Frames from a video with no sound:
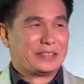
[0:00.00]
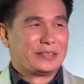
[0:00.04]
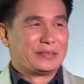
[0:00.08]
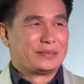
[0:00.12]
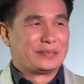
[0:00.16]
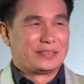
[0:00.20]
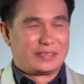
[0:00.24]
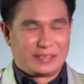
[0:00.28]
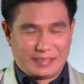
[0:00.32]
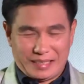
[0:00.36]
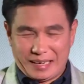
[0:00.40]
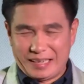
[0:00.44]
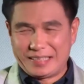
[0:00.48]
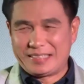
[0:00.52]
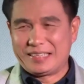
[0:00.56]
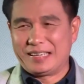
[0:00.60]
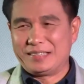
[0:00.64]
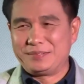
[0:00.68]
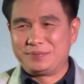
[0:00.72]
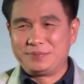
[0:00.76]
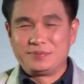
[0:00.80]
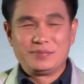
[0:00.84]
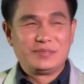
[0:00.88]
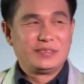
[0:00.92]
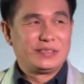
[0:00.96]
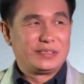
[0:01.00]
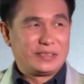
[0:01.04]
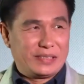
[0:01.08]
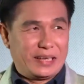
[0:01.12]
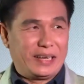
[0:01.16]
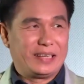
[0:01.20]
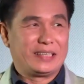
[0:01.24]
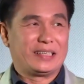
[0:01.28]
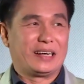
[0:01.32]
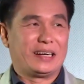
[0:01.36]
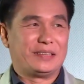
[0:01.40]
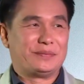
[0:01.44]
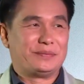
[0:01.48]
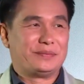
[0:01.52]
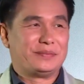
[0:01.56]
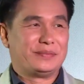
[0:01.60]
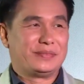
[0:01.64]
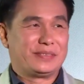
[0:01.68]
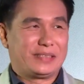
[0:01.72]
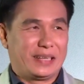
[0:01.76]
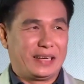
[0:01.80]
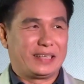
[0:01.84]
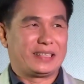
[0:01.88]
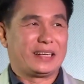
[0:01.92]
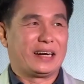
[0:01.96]
เข้าสู่ยุคไทยแลนด์
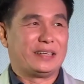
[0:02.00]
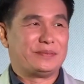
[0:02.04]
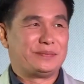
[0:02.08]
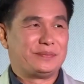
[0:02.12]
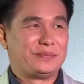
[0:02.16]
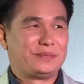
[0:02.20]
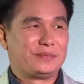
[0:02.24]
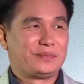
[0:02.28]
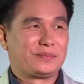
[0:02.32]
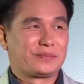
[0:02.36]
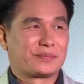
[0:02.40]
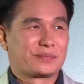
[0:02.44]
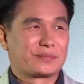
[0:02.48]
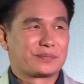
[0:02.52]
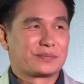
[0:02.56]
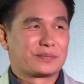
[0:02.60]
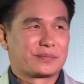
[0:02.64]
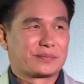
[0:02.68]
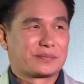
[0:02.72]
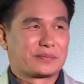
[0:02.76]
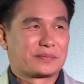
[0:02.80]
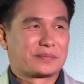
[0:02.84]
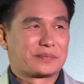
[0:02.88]
4.0 MEA